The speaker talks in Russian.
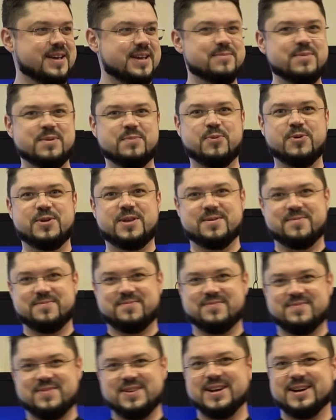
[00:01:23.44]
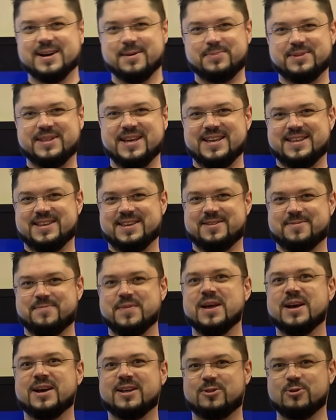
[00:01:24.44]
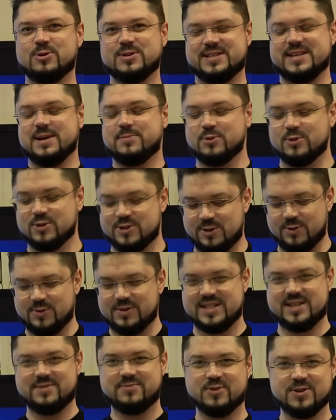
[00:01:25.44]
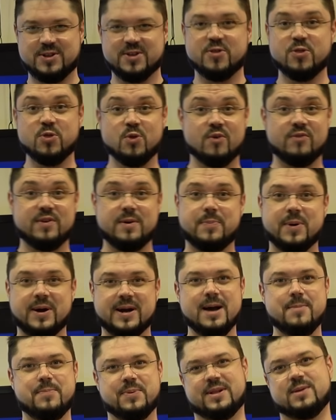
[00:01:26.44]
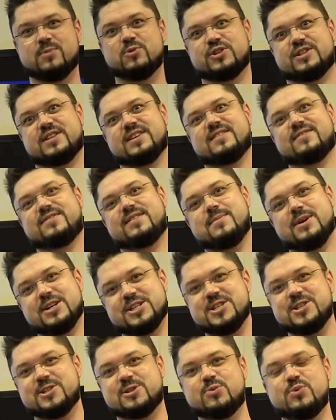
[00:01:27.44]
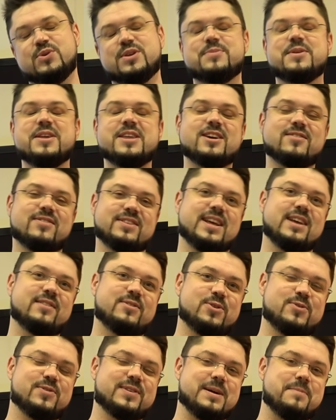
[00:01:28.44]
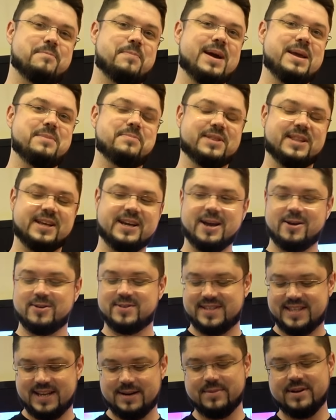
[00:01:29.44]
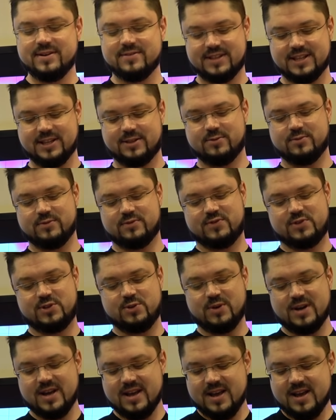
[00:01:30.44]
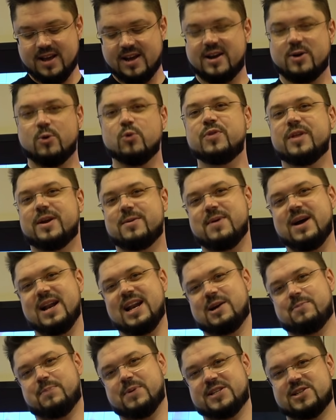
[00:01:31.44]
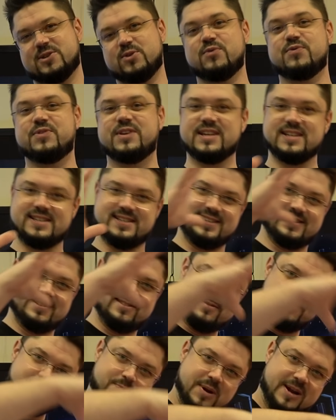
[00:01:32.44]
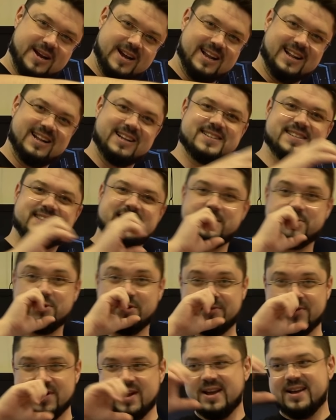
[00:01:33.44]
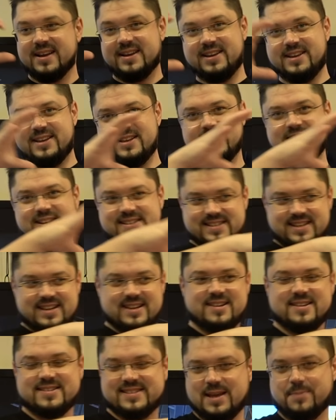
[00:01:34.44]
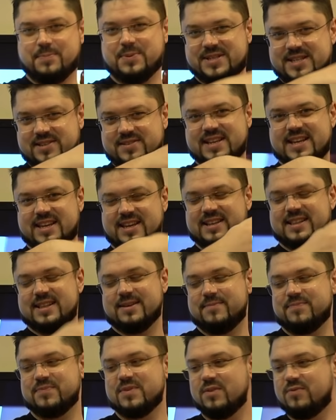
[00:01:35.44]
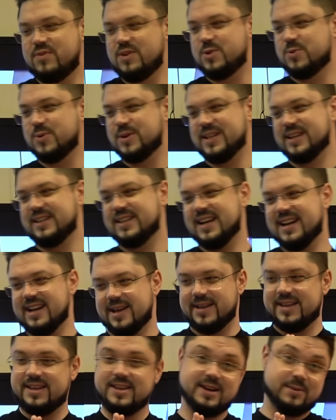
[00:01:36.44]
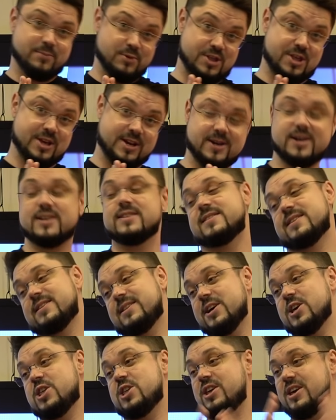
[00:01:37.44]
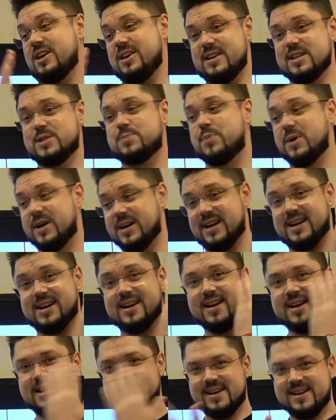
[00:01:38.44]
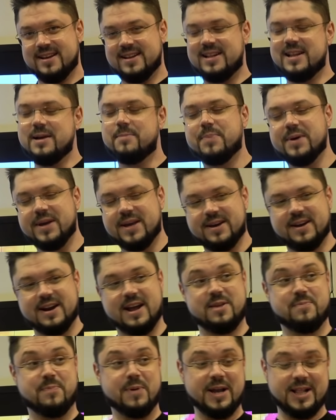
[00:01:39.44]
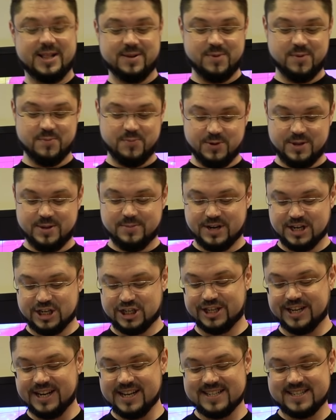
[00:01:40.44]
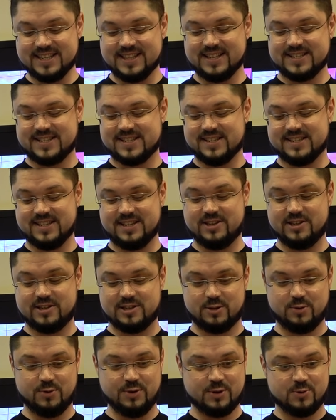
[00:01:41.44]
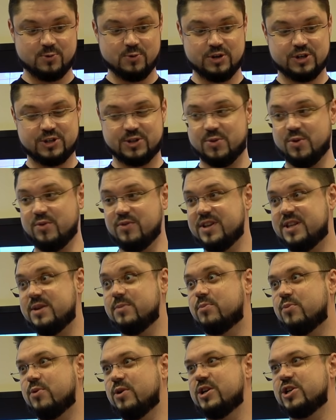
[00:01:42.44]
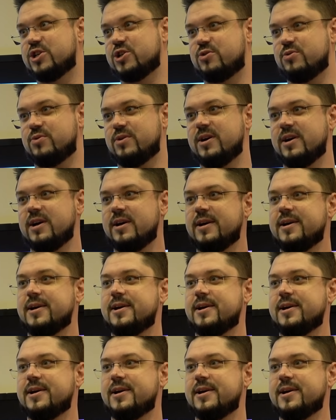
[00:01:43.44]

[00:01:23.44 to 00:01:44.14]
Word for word: и мы будем их апдейтить. То есть я буду строить сегодня новый ПК, потому что в домашней студии мне не хватает второго компа, ибо лагают стримы, вот это вот все. У нормальных пацанов есть ПК для стримов и для за записи всяких там видео и так далее, и рабочих задач, и есть ПК для поиграть. Поэтому будем расширяться, так сказать, и строить кое-что новое, тем более, что